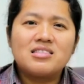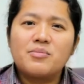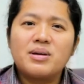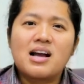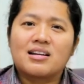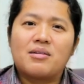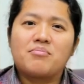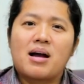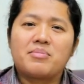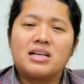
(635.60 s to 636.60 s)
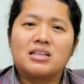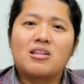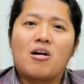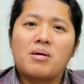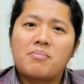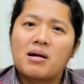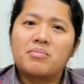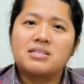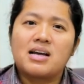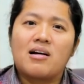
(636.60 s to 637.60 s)
จะไม่อยากทำบาปอีกต่อพระพัก
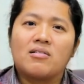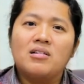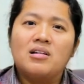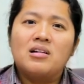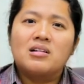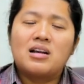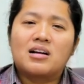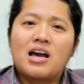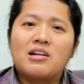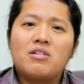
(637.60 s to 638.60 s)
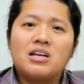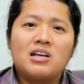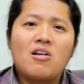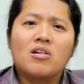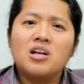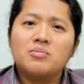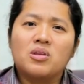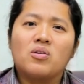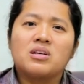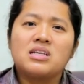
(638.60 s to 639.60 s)
พระเจ้าดังนั้นวันนี้ลองเริ่ม
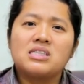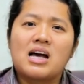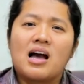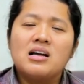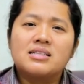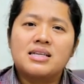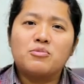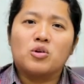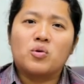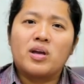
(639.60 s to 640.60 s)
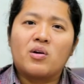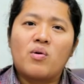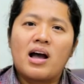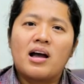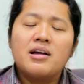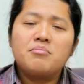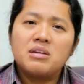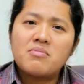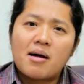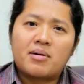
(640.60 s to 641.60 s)
ต้นที่จะสำรวจตัวเองว่า
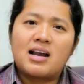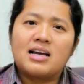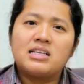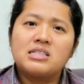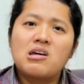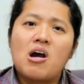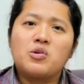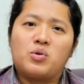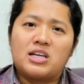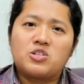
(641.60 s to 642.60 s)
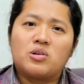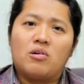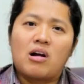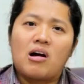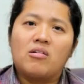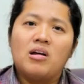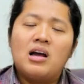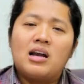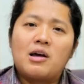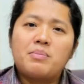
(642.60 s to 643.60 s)
มีบาปอะไรที่ซ่อนอยู่ในชุดของเรา
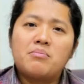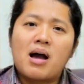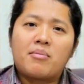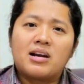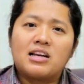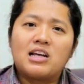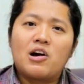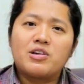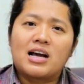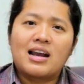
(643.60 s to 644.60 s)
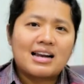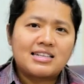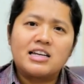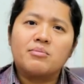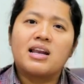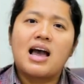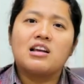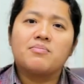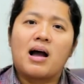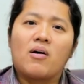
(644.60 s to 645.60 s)
และเป็นบาปอะไรที่เรายังละทิ้งไม่ได้
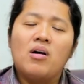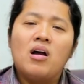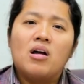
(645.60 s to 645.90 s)
หรือเปล่า